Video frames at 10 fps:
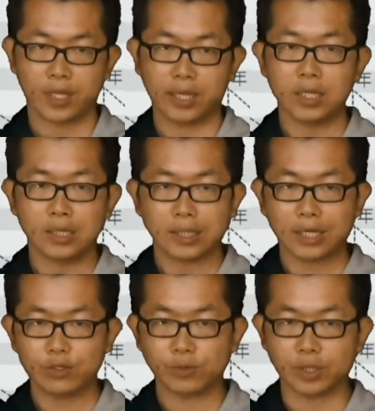哎，
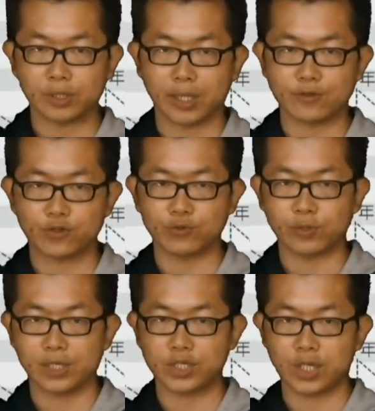它用的年
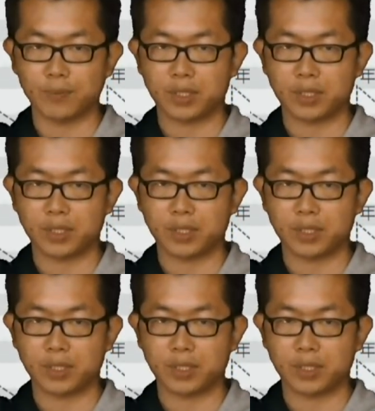数跟前